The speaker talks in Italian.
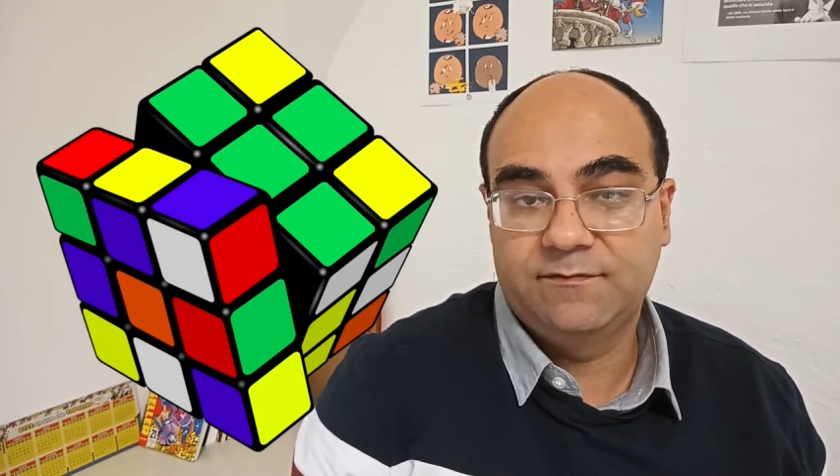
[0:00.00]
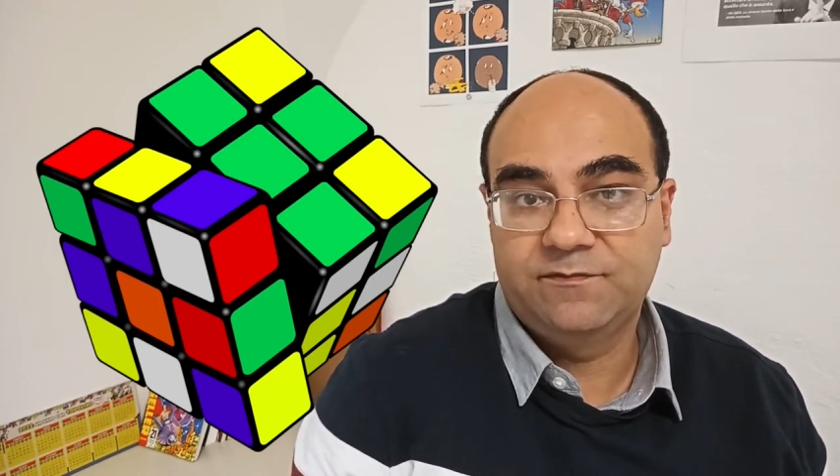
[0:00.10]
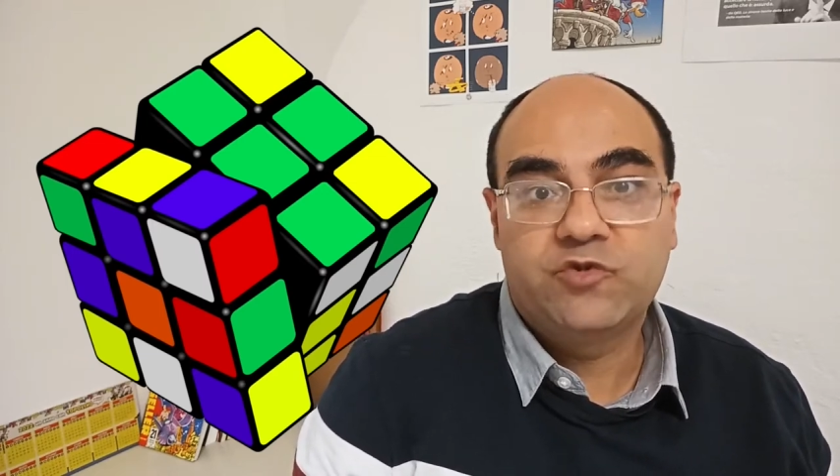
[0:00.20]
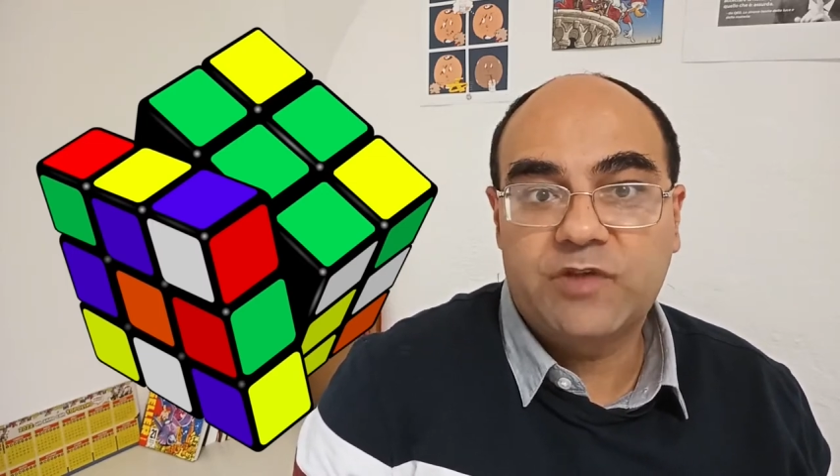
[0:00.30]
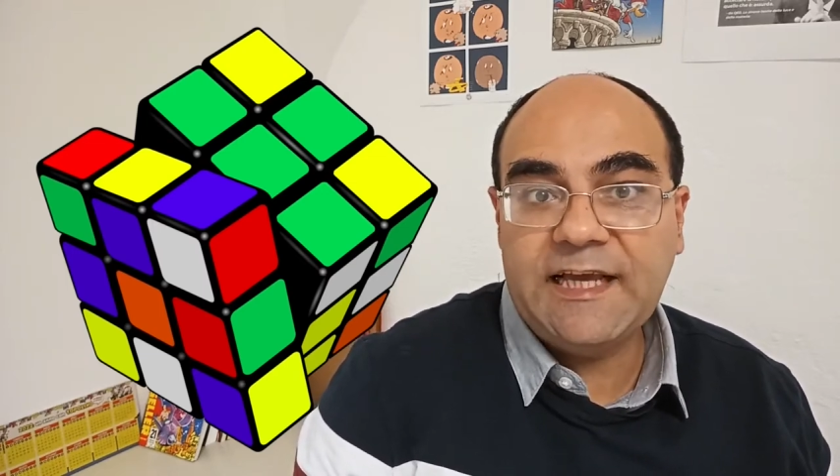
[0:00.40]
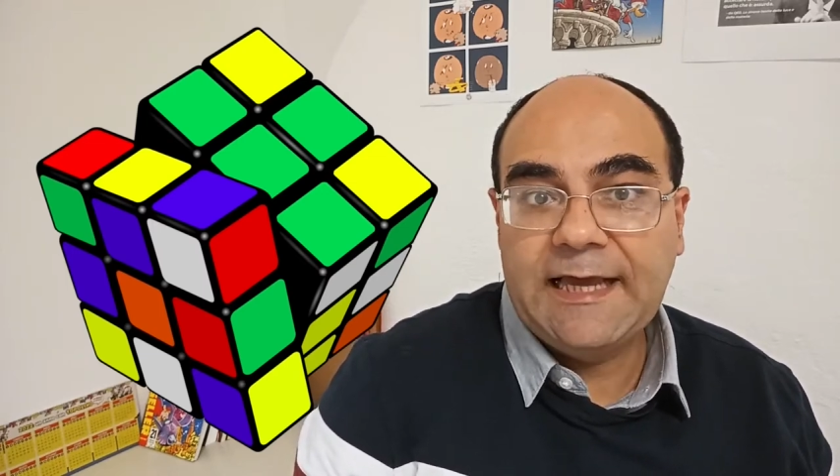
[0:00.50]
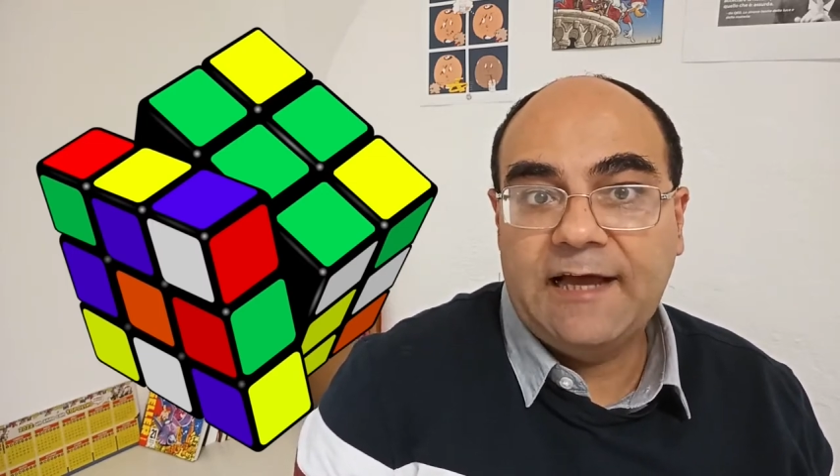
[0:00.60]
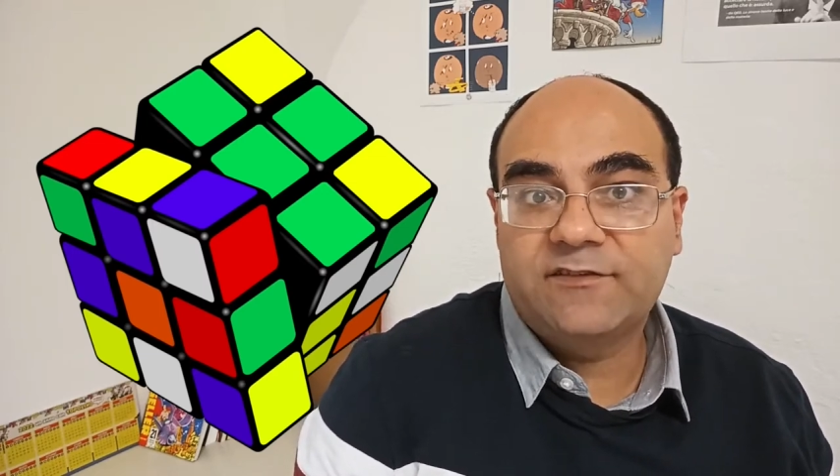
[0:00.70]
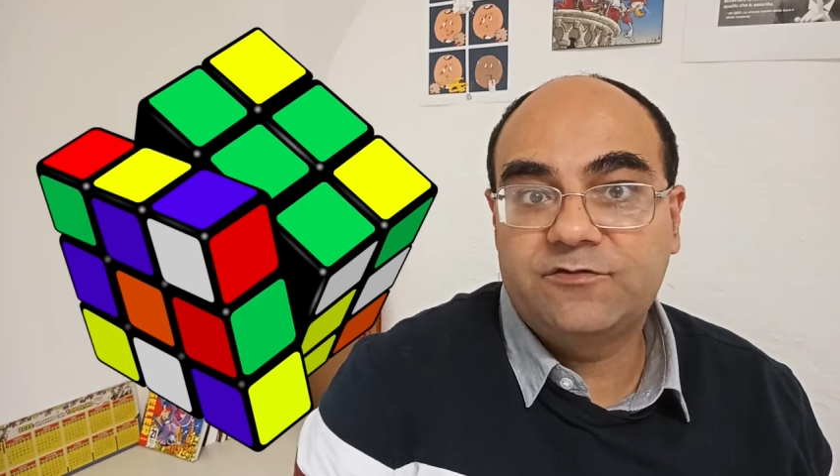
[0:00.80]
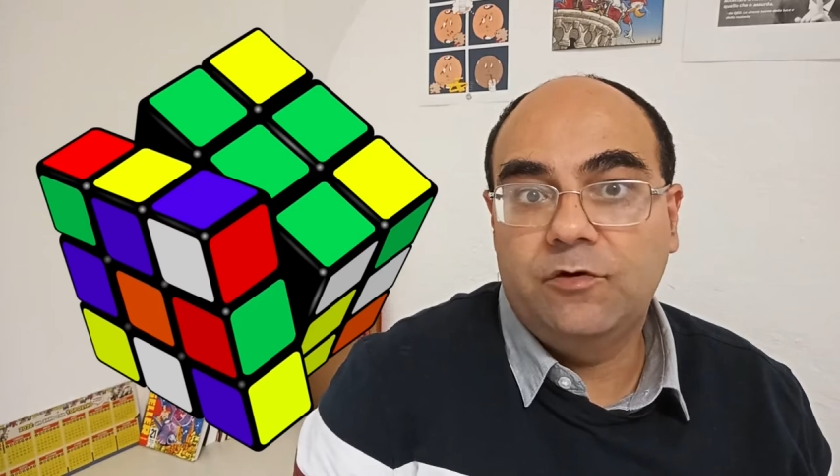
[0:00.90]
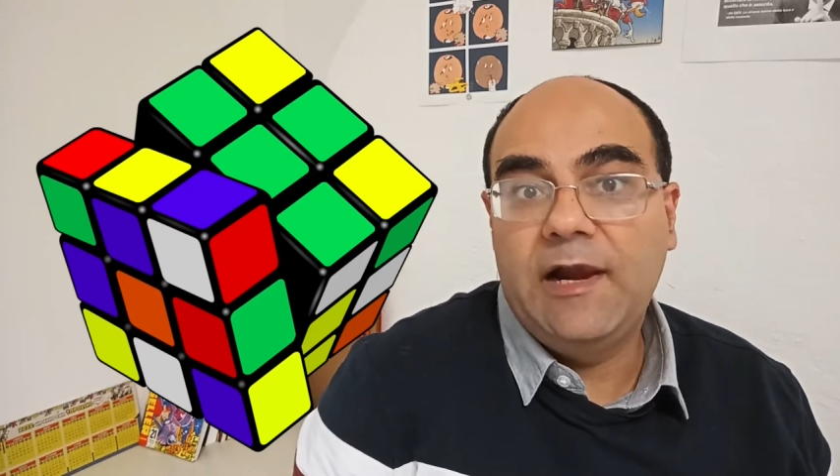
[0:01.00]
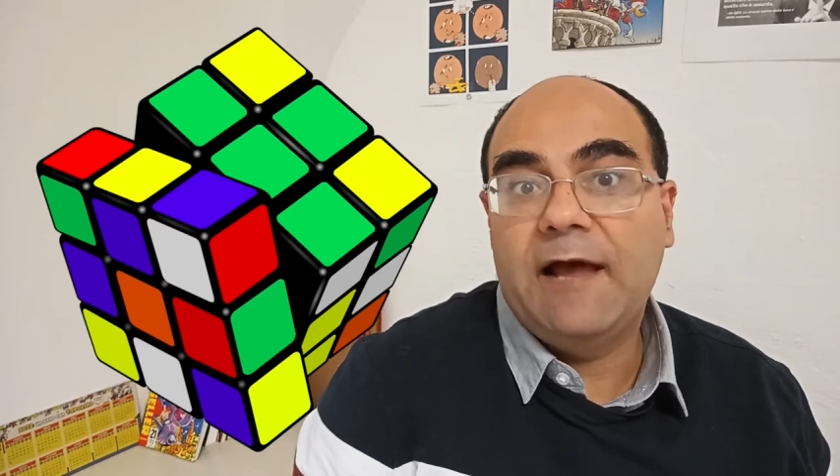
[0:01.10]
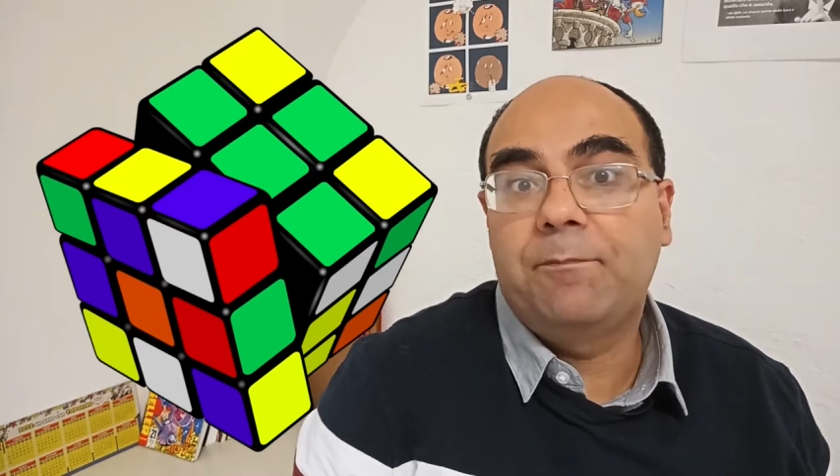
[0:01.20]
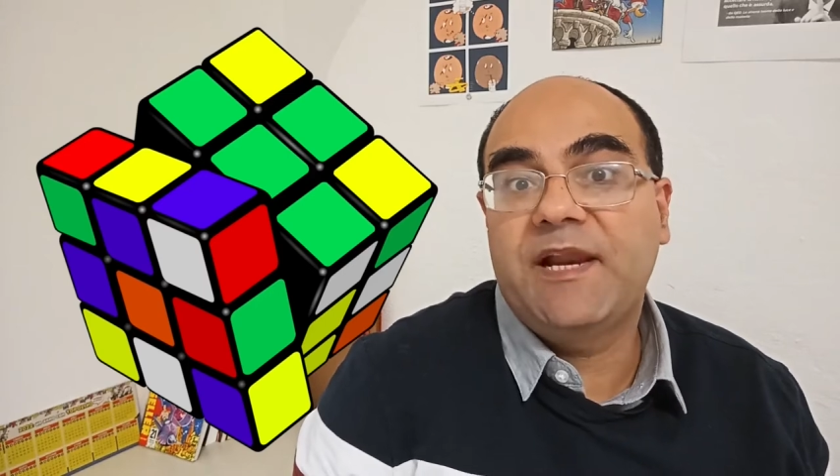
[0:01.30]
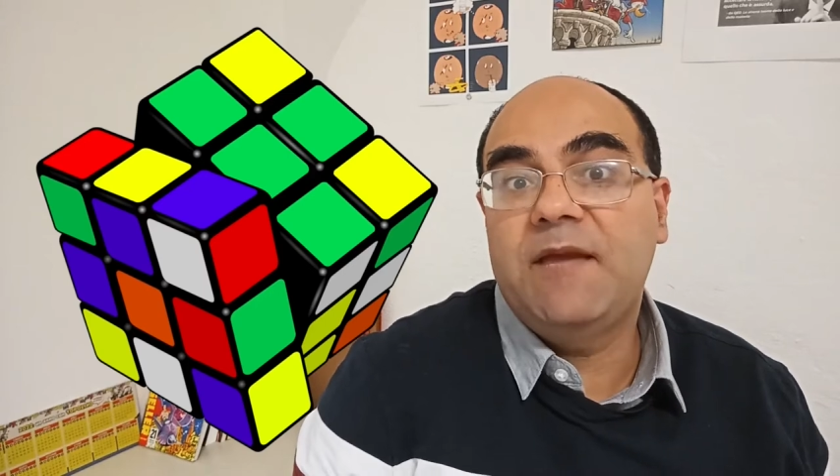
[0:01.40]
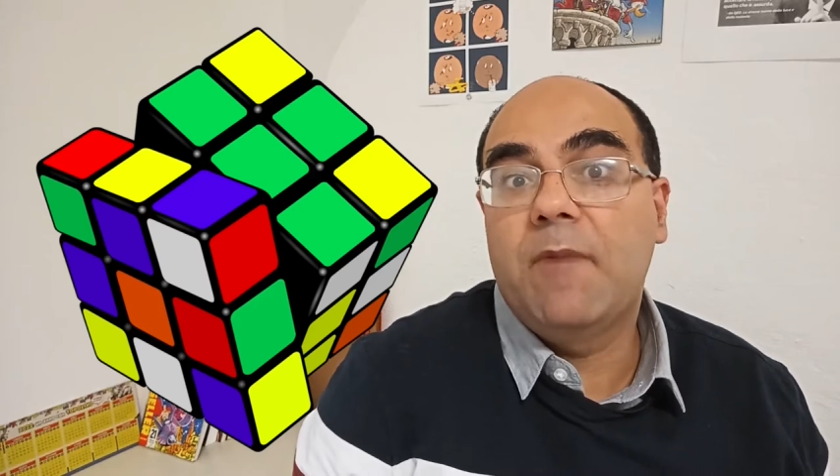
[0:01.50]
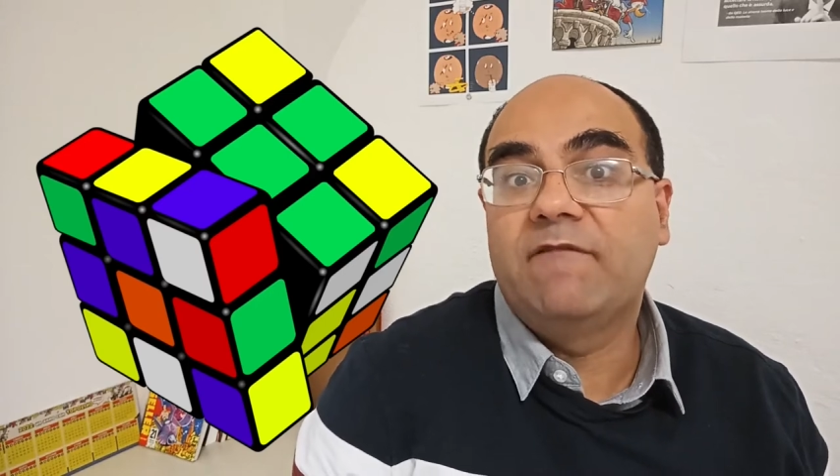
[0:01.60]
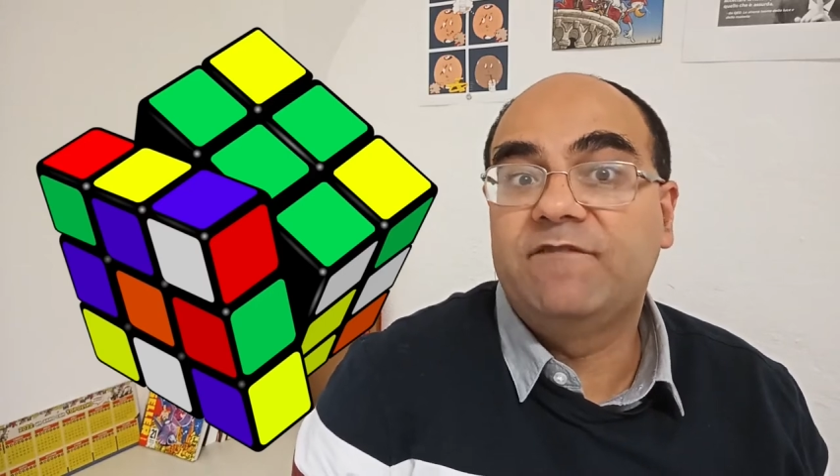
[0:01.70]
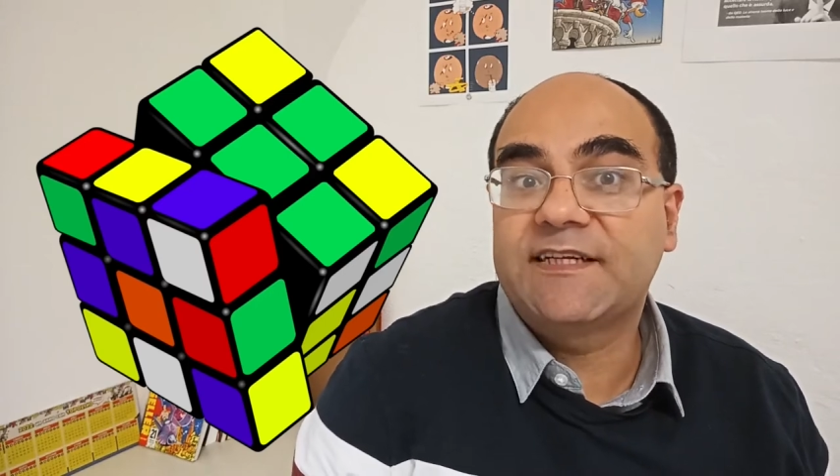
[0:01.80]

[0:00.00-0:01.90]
Non a caso la prima